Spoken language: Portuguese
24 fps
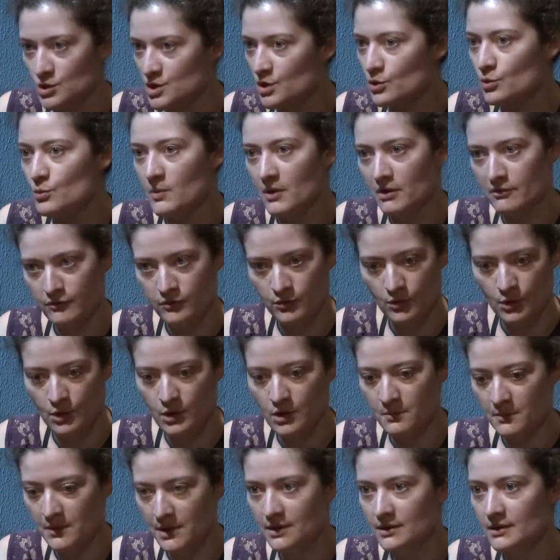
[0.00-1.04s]
de alguma
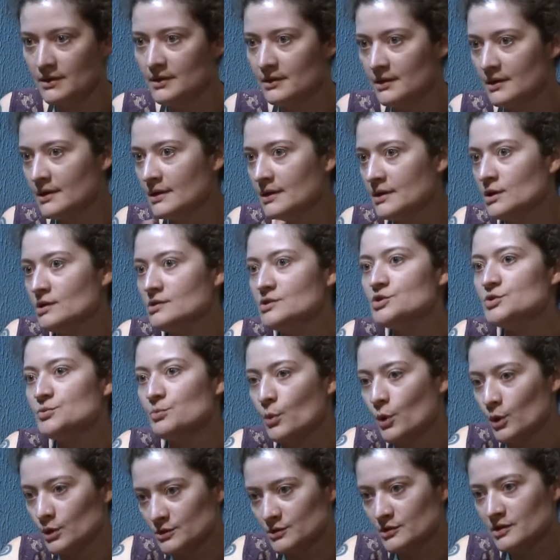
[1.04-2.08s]
forma, de
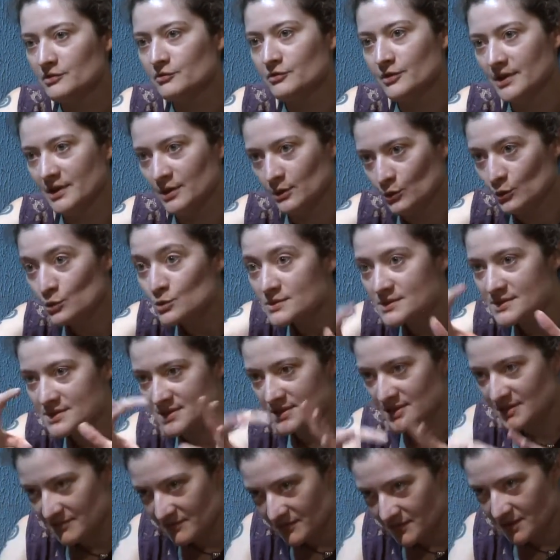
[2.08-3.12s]
modo que foi
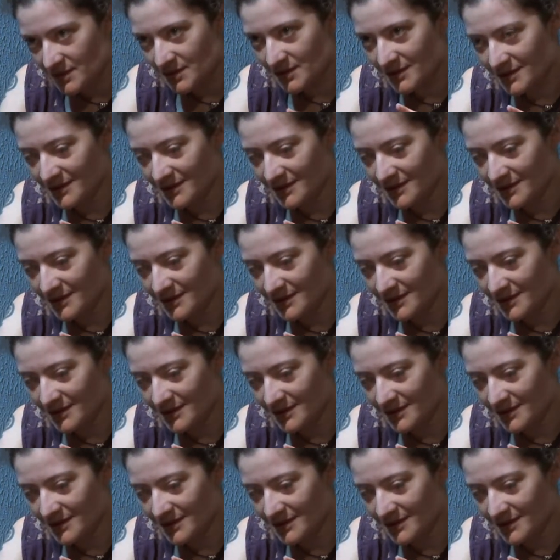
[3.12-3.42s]
inclusive